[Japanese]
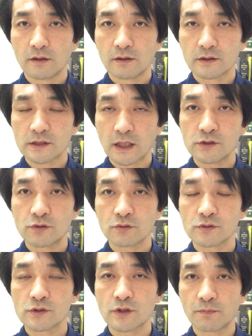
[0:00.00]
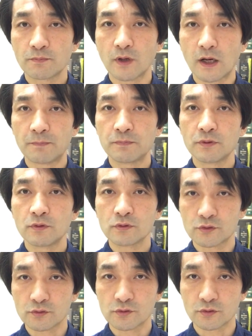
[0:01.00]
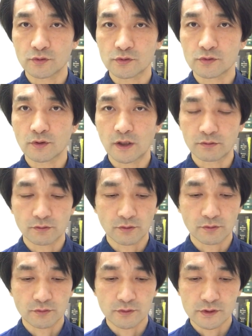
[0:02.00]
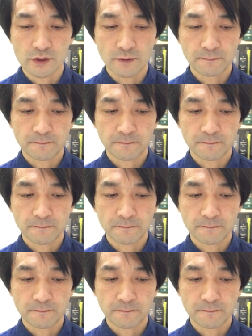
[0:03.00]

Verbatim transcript: 最初のステップ、アプローチをする必要があるということですね。